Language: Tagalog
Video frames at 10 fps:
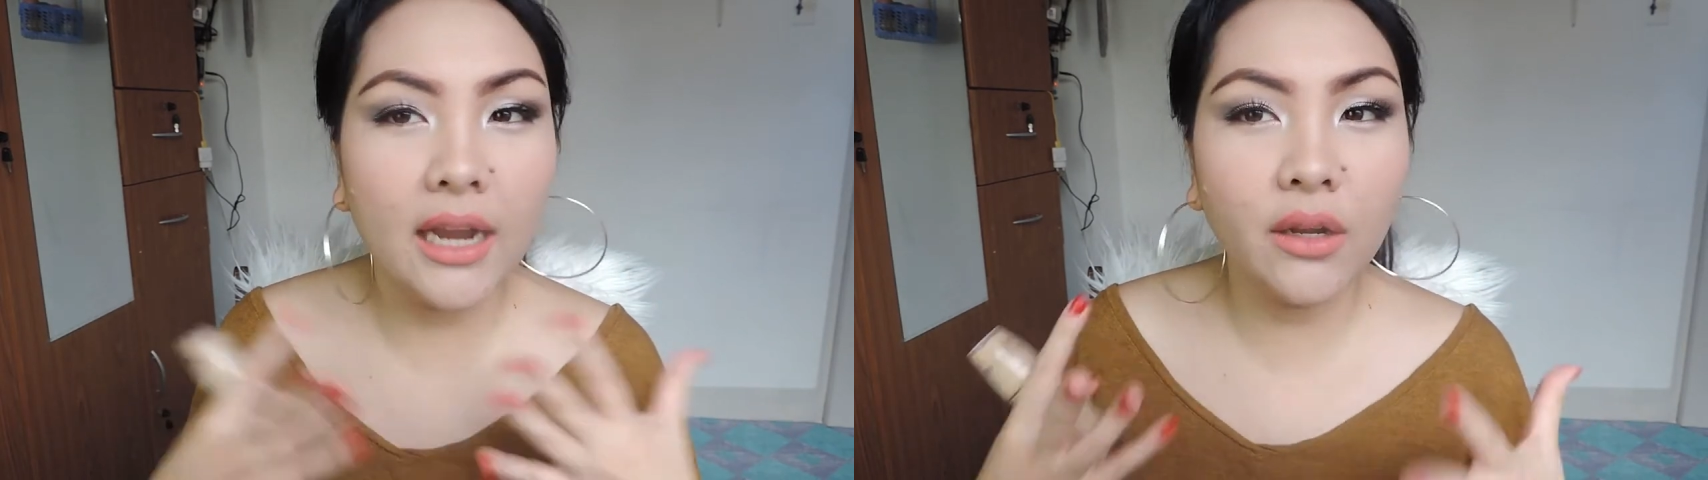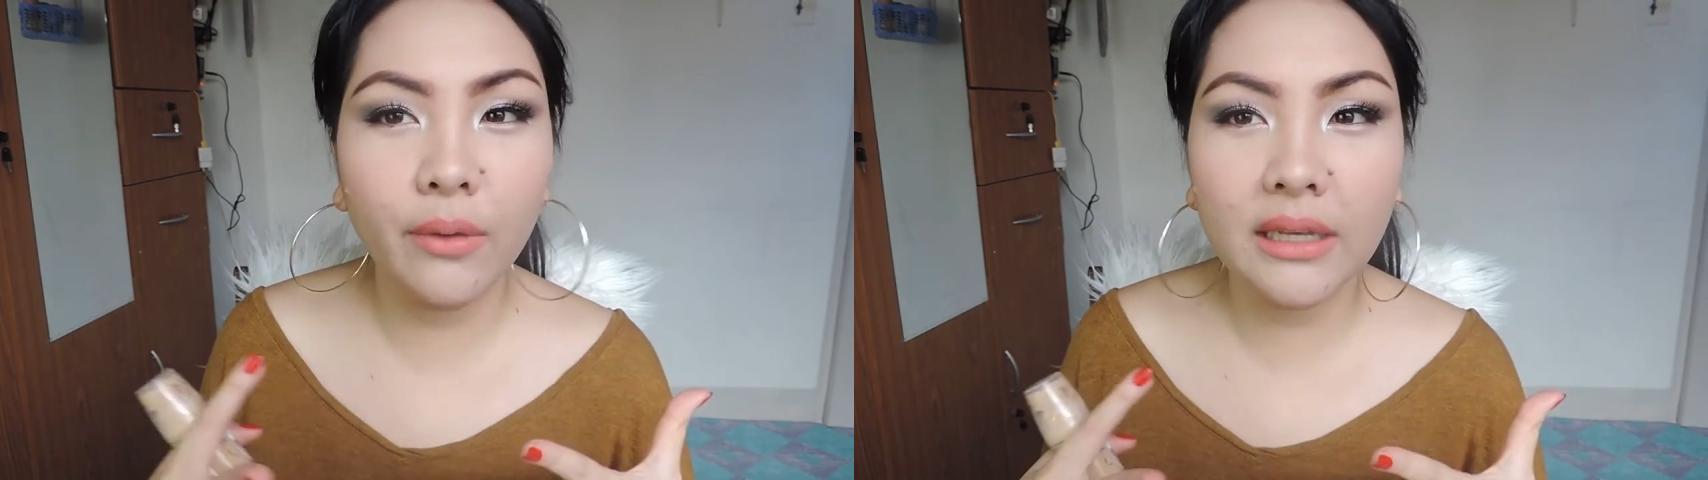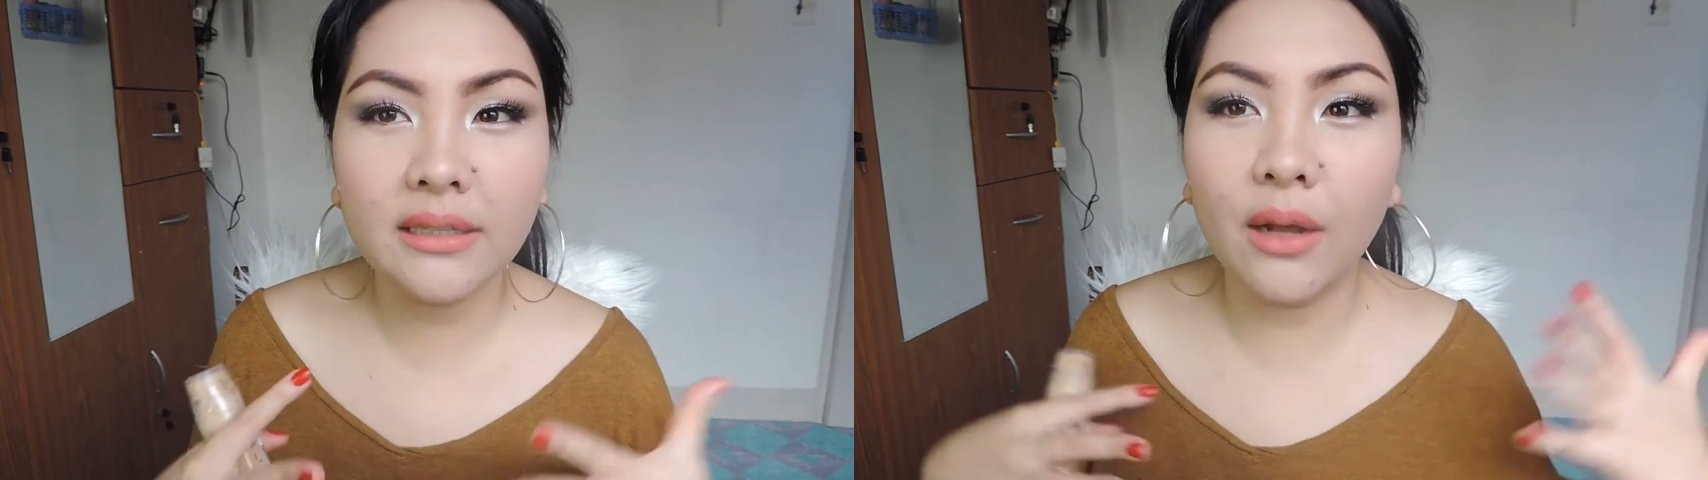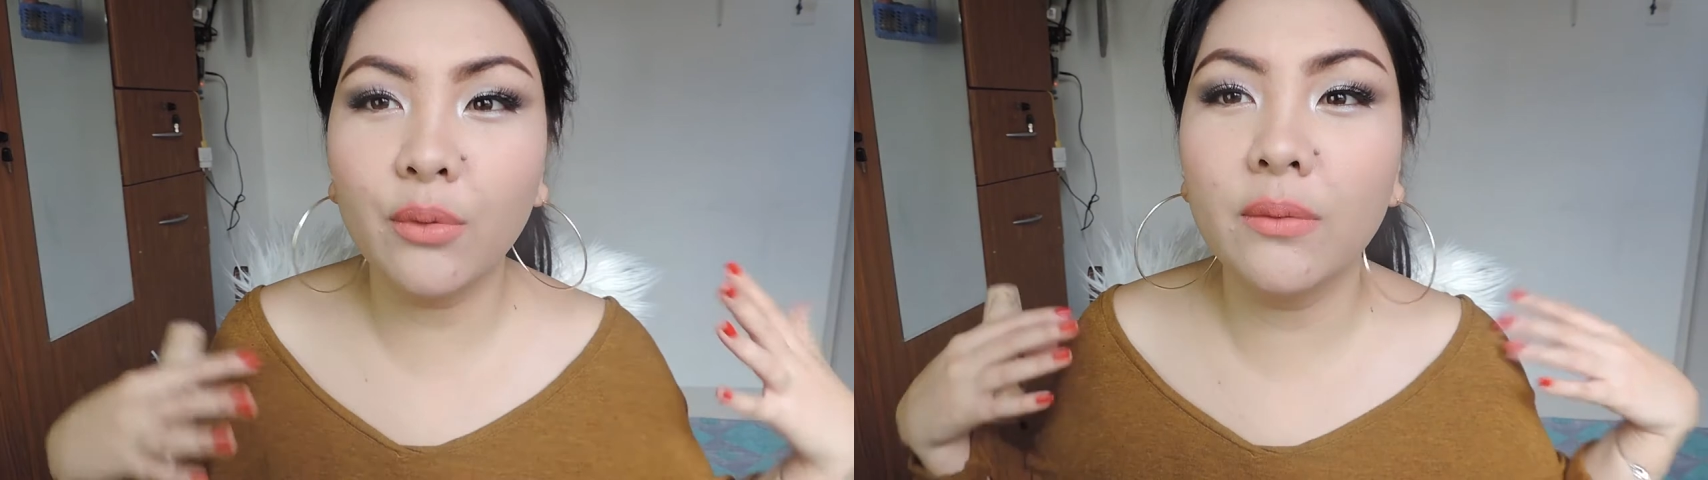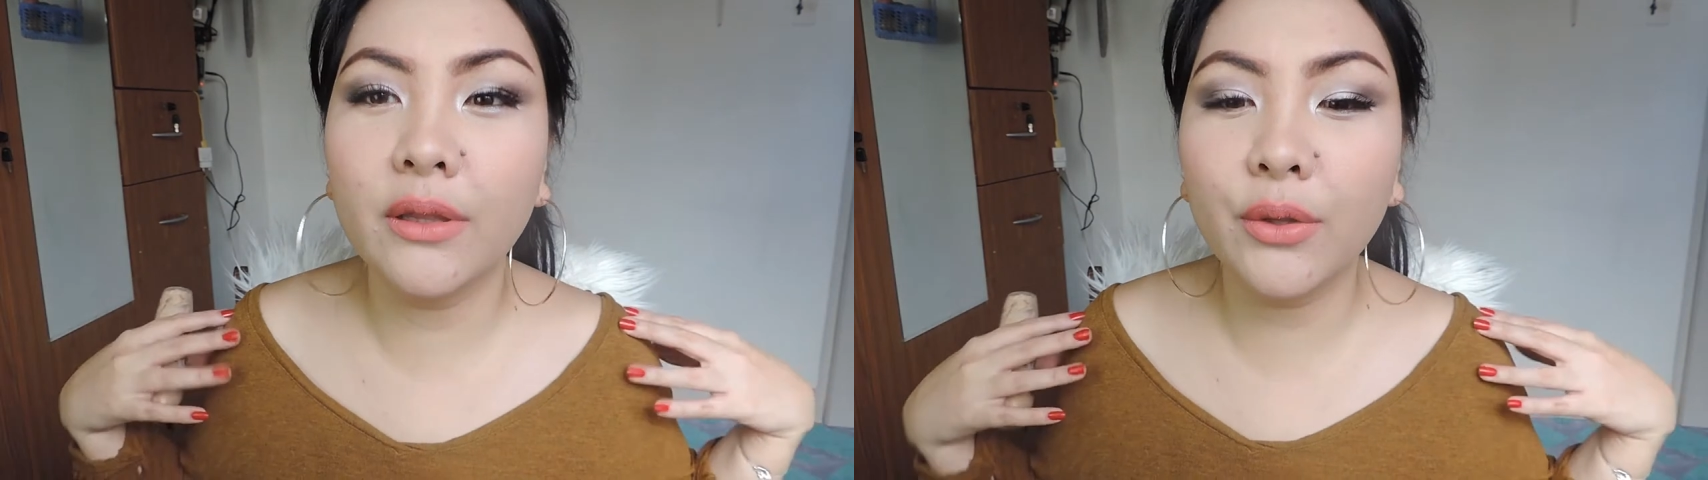Anyways, I
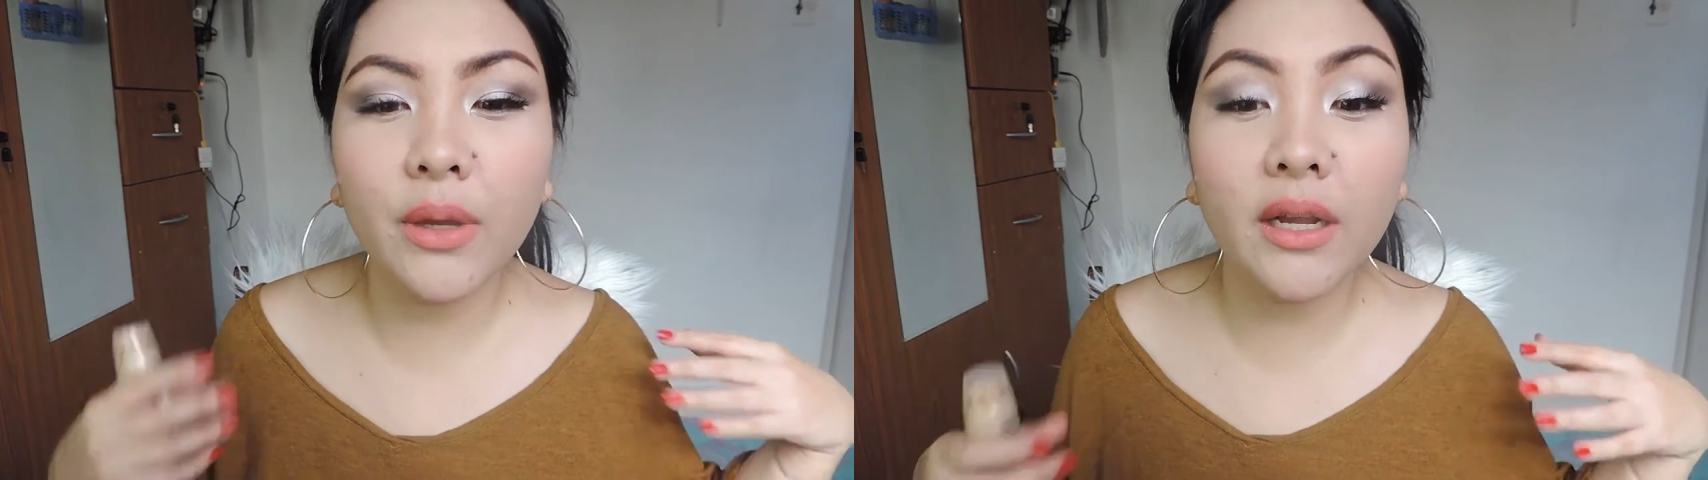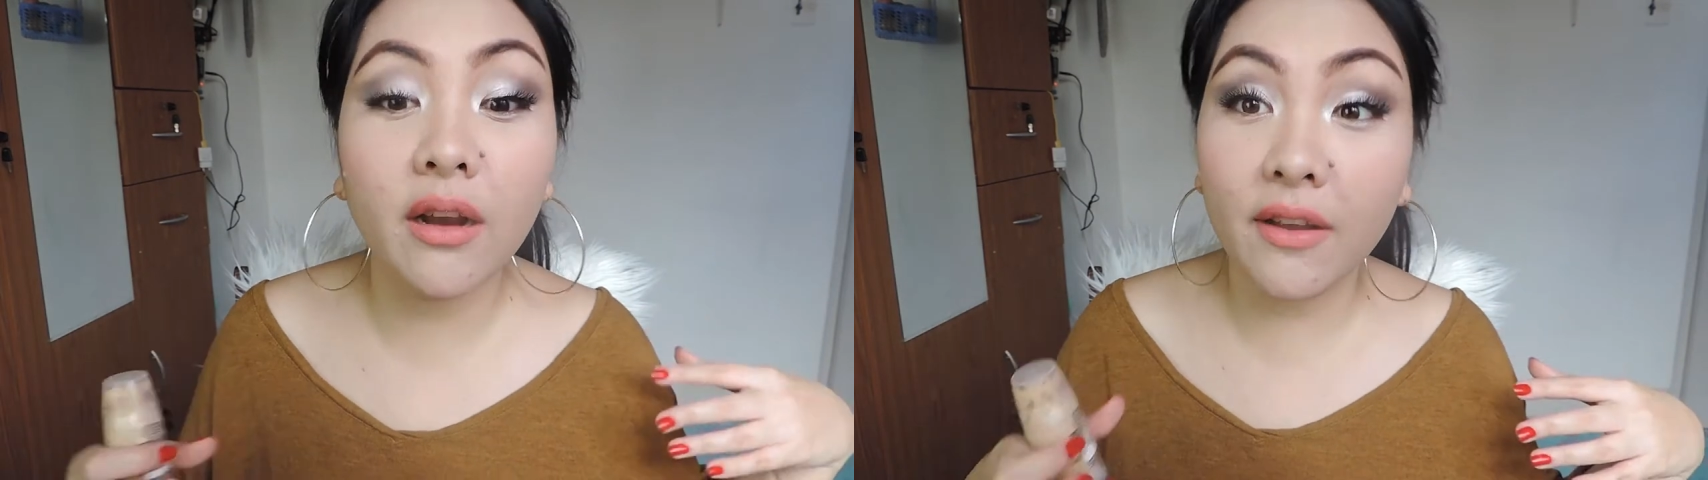will be doing